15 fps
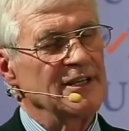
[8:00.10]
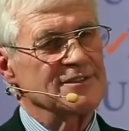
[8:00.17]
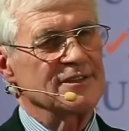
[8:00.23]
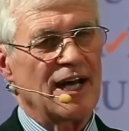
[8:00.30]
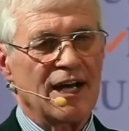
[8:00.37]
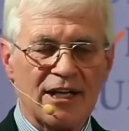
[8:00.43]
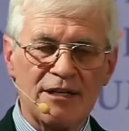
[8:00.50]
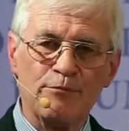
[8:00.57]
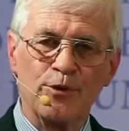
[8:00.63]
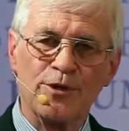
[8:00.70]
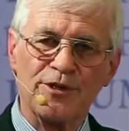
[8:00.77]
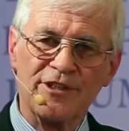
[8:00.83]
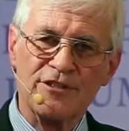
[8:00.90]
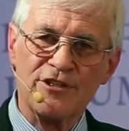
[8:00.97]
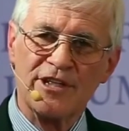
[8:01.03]
Es sind alle
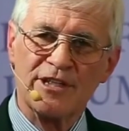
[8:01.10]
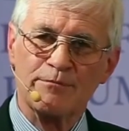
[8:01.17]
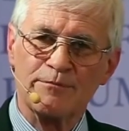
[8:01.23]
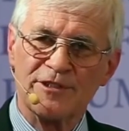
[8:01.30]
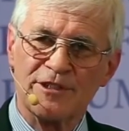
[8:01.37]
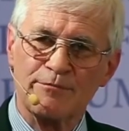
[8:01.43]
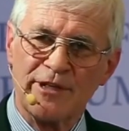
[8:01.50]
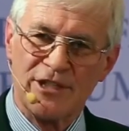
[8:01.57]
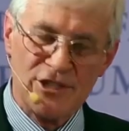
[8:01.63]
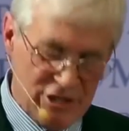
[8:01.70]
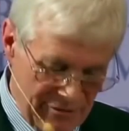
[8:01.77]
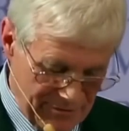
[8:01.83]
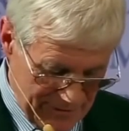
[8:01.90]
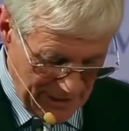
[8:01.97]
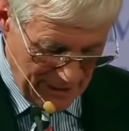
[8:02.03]
möglichen
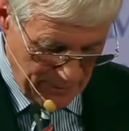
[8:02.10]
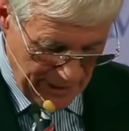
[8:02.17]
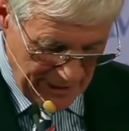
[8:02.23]
Lebensgemeinschaften,